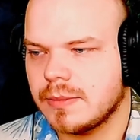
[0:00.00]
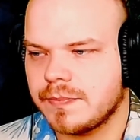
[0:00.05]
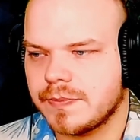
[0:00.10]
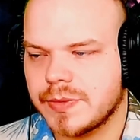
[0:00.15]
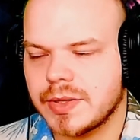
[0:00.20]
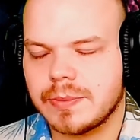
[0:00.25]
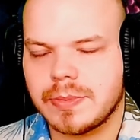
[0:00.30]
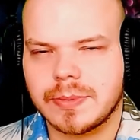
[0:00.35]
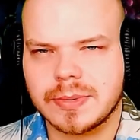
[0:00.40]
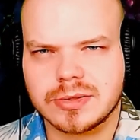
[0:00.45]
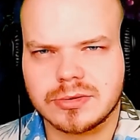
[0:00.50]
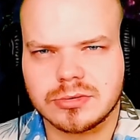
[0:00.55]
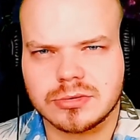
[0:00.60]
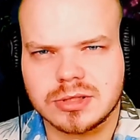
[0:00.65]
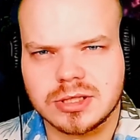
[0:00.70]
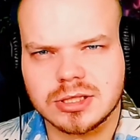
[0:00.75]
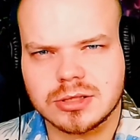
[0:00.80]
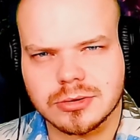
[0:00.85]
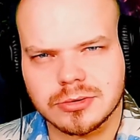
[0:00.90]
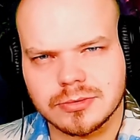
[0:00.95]
No po prostu
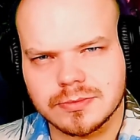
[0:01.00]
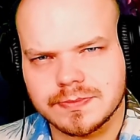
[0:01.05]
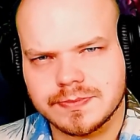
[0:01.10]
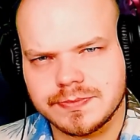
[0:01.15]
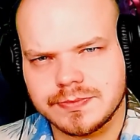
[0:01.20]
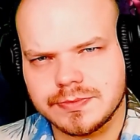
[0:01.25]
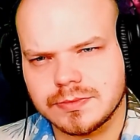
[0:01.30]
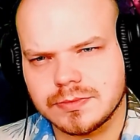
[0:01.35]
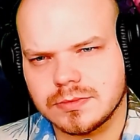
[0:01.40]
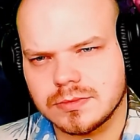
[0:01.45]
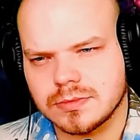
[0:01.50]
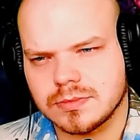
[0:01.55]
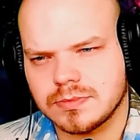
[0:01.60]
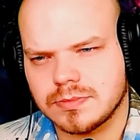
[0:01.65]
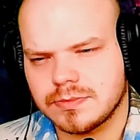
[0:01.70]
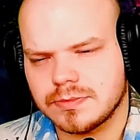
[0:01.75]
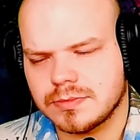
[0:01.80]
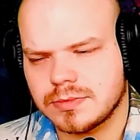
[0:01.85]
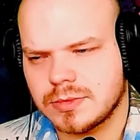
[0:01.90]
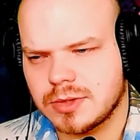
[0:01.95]
tytuł.
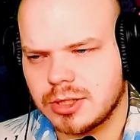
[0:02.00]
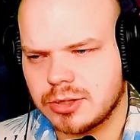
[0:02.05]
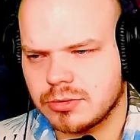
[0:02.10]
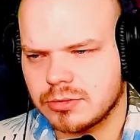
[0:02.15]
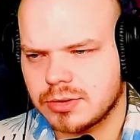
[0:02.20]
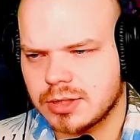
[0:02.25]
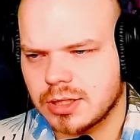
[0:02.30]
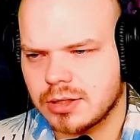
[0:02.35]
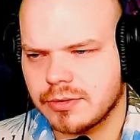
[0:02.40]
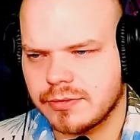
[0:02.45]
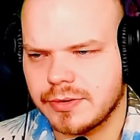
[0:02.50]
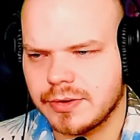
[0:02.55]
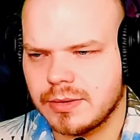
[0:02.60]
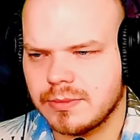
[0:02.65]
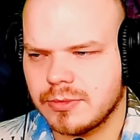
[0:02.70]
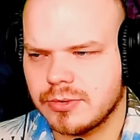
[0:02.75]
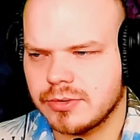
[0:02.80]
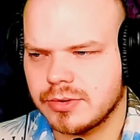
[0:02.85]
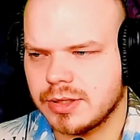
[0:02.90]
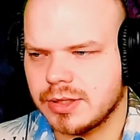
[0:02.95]
Tytuł tego
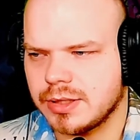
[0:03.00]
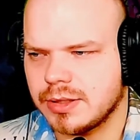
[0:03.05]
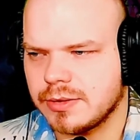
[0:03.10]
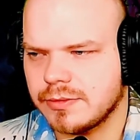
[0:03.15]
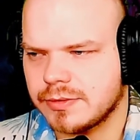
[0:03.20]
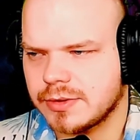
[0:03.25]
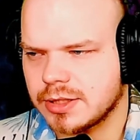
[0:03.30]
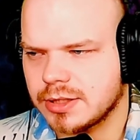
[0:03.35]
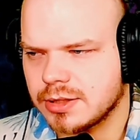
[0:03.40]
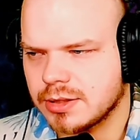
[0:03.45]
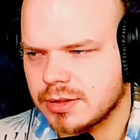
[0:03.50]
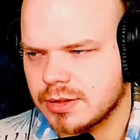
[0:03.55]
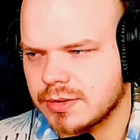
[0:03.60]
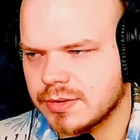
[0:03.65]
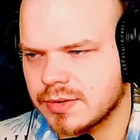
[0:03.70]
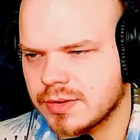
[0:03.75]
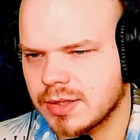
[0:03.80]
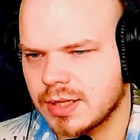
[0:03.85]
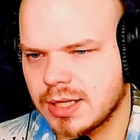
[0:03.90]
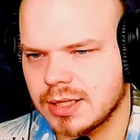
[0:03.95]
filmu i wtedy
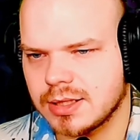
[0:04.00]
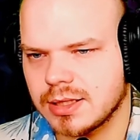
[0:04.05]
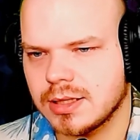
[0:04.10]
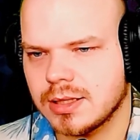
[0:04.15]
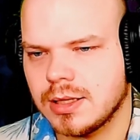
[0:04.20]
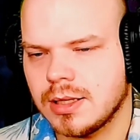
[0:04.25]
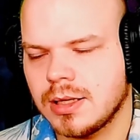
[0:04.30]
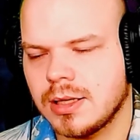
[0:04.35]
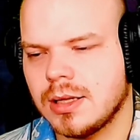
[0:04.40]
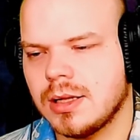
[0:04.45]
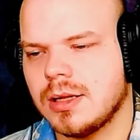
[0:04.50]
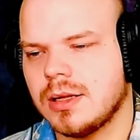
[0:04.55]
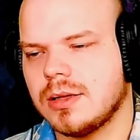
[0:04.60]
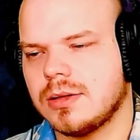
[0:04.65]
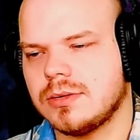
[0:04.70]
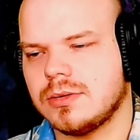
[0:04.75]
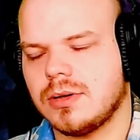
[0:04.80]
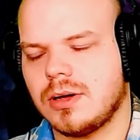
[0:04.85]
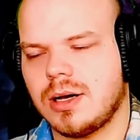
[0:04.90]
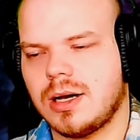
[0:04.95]
znajdę
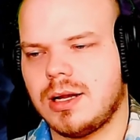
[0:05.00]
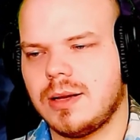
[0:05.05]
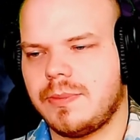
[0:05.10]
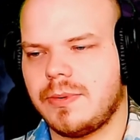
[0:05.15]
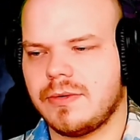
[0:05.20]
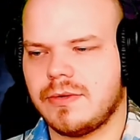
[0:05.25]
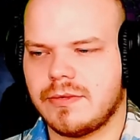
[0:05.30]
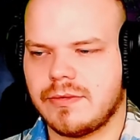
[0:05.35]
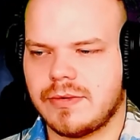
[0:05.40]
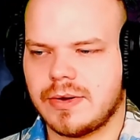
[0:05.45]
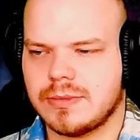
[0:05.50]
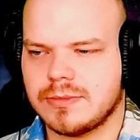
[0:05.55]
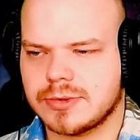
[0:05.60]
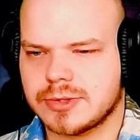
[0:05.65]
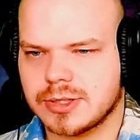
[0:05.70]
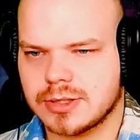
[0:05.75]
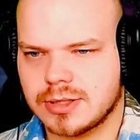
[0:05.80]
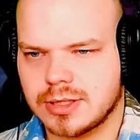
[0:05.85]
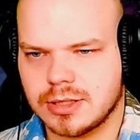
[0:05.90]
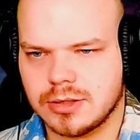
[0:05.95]
no, ale powiem wam,
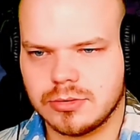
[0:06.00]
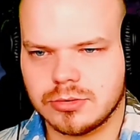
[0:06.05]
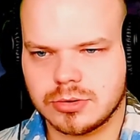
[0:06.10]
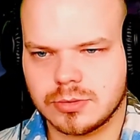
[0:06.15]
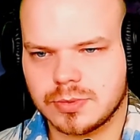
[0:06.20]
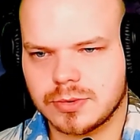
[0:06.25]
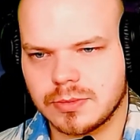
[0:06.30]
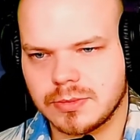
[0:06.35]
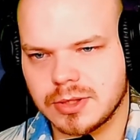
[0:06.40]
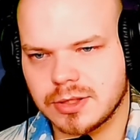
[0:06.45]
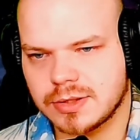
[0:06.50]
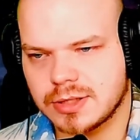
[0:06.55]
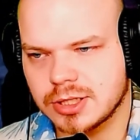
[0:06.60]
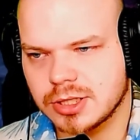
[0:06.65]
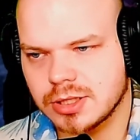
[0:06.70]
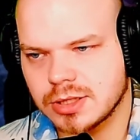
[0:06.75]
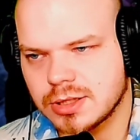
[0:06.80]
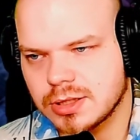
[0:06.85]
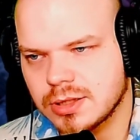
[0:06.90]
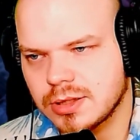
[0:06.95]
że ten YouTube to mnie
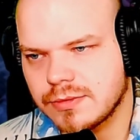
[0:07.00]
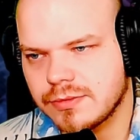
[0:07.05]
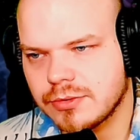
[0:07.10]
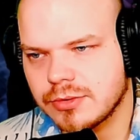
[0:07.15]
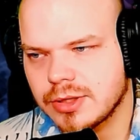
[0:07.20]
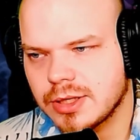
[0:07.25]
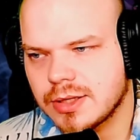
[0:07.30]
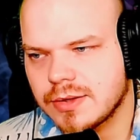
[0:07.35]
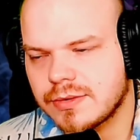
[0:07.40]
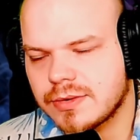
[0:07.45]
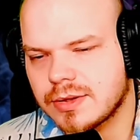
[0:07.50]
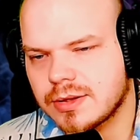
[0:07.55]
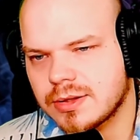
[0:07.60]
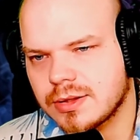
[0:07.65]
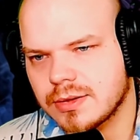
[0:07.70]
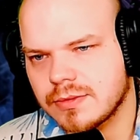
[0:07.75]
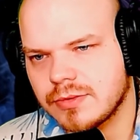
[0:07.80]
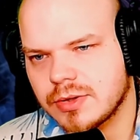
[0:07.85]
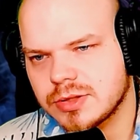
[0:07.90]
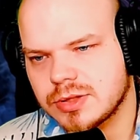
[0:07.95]
strasznie denerwuje z,
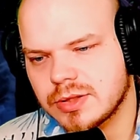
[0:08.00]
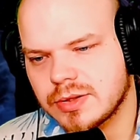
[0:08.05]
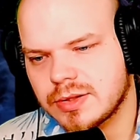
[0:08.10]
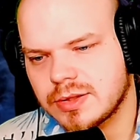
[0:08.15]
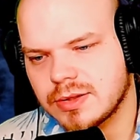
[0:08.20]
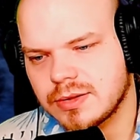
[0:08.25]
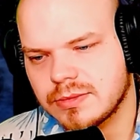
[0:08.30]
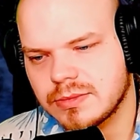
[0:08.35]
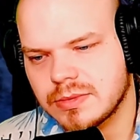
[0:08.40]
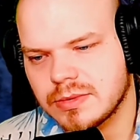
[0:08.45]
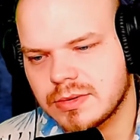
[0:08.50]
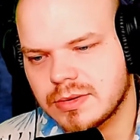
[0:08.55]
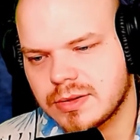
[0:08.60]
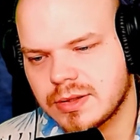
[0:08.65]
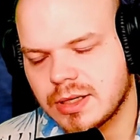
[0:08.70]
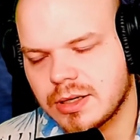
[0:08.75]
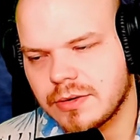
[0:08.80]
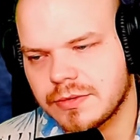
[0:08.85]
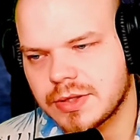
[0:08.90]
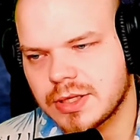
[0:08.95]
właśnie z, tym, z
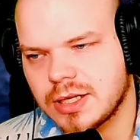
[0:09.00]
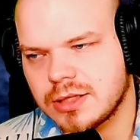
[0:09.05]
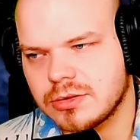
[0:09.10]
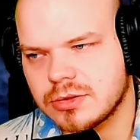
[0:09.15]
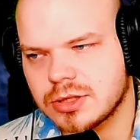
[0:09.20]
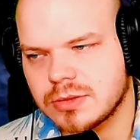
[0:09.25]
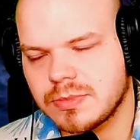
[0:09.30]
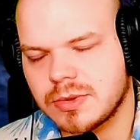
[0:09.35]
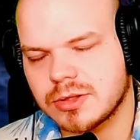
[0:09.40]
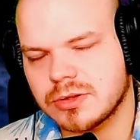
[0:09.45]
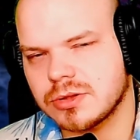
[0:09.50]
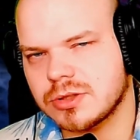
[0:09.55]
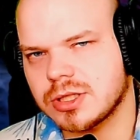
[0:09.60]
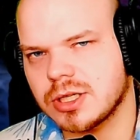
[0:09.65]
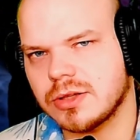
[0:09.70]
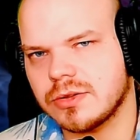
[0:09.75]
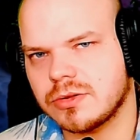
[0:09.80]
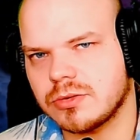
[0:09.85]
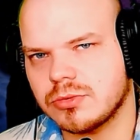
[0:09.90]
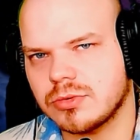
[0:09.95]
tego względu, że bardzo
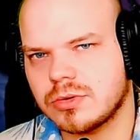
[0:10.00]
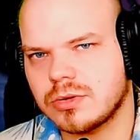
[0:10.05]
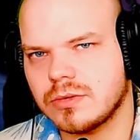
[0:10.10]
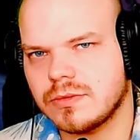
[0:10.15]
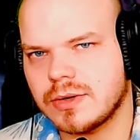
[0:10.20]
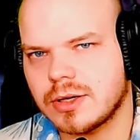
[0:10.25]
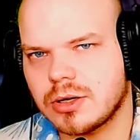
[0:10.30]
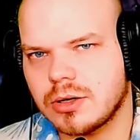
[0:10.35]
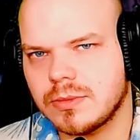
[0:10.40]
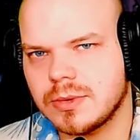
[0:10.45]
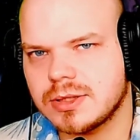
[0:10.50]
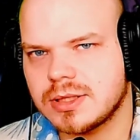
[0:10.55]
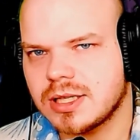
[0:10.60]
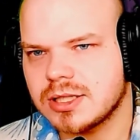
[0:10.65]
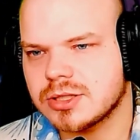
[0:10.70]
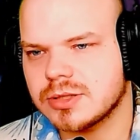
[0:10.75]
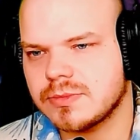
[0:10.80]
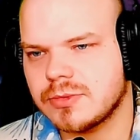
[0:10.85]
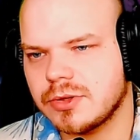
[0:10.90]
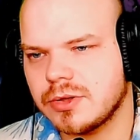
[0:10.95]
często usuwa
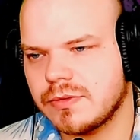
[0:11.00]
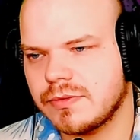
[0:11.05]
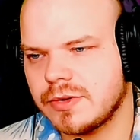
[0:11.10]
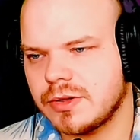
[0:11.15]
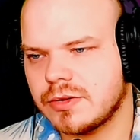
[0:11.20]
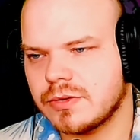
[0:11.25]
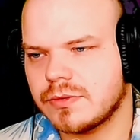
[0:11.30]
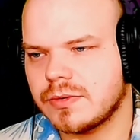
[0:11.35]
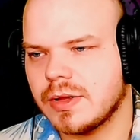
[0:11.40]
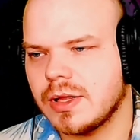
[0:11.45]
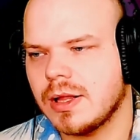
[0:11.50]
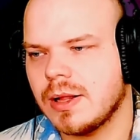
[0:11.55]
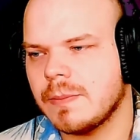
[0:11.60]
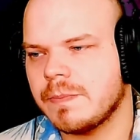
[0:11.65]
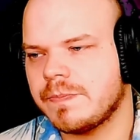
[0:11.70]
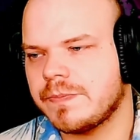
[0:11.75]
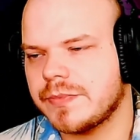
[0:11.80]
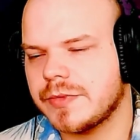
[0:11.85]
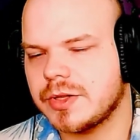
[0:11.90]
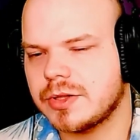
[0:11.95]
komentarze moich widzów
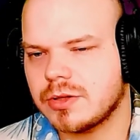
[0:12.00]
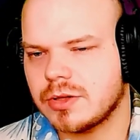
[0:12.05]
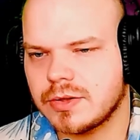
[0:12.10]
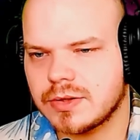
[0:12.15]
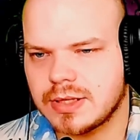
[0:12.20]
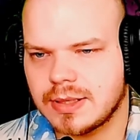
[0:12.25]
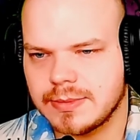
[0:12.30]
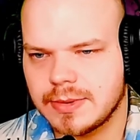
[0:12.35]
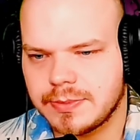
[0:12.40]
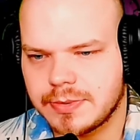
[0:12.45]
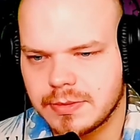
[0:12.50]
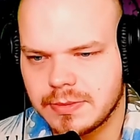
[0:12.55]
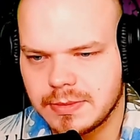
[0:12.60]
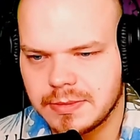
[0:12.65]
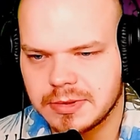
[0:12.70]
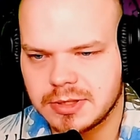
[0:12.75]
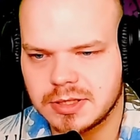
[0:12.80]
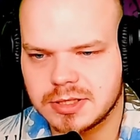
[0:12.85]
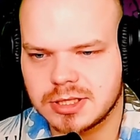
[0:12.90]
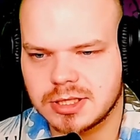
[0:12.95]
i to jest dla mnie
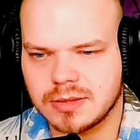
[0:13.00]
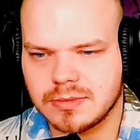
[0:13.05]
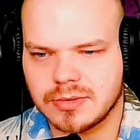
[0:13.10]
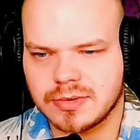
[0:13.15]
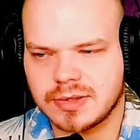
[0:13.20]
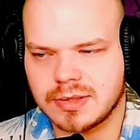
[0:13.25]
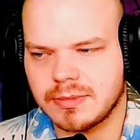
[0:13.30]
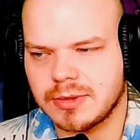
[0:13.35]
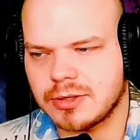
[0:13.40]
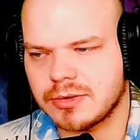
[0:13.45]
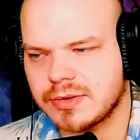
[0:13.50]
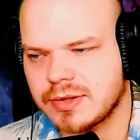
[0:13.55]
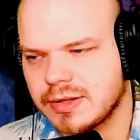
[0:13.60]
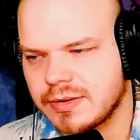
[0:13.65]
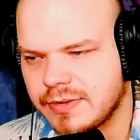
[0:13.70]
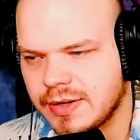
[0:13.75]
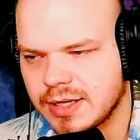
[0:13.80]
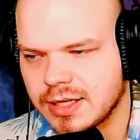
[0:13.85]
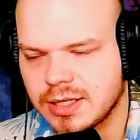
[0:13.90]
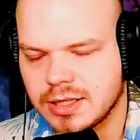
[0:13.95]
problematyczne, bo same
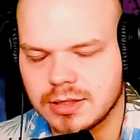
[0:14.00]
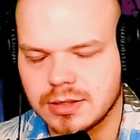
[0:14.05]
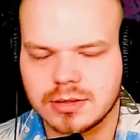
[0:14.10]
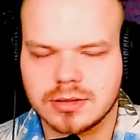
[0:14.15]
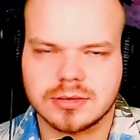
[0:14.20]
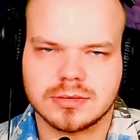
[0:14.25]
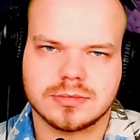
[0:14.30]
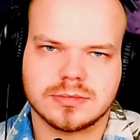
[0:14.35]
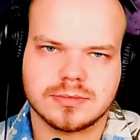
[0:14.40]
rozdawajki to